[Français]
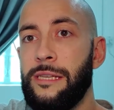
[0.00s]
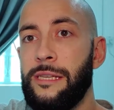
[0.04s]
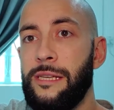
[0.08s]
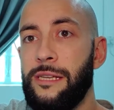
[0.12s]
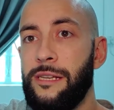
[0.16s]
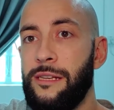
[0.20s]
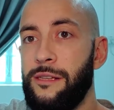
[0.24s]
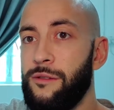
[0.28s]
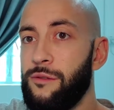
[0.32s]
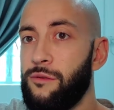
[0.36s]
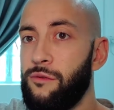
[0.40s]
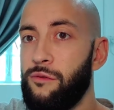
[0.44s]

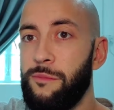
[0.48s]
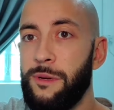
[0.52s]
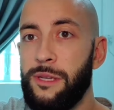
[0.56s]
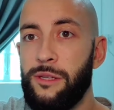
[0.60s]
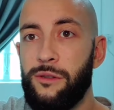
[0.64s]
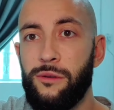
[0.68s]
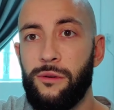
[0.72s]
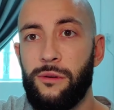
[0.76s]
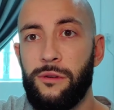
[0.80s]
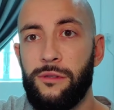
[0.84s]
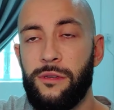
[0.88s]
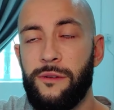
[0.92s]
et du coup, bah,
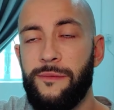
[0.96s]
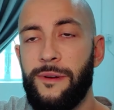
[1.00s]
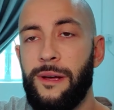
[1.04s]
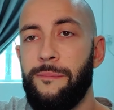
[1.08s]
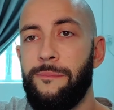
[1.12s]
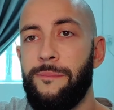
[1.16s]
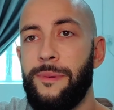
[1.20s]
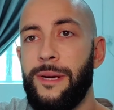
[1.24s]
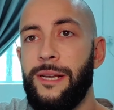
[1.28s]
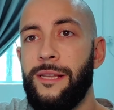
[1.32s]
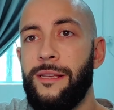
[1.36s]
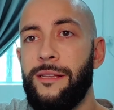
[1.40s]
tu recevras
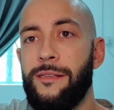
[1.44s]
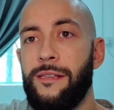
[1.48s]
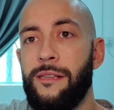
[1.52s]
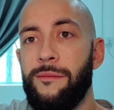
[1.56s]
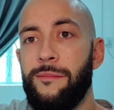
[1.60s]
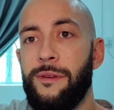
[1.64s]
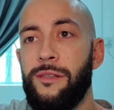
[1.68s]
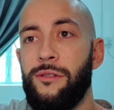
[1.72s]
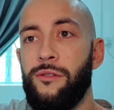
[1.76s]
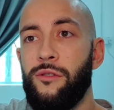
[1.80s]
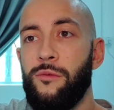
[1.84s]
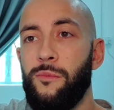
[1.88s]
pas les
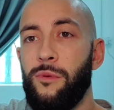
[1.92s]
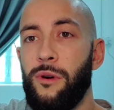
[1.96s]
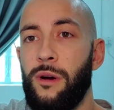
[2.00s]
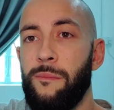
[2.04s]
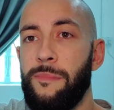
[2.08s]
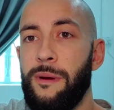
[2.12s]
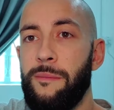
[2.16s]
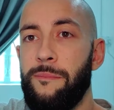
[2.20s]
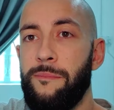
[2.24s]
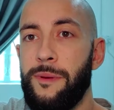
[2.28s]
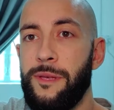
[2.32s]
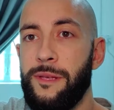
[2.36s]
SMS, tu pourras
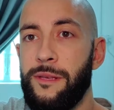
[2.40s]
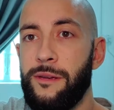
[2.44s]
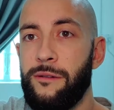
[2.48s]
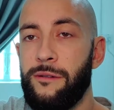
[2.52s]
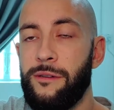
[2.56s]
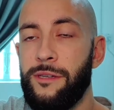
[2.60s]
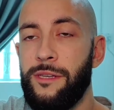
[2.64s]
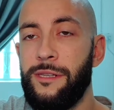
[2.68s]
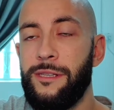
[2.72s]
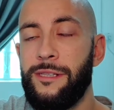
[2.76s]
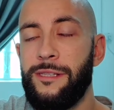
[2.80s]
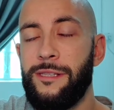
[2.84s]
pas payer en ligne,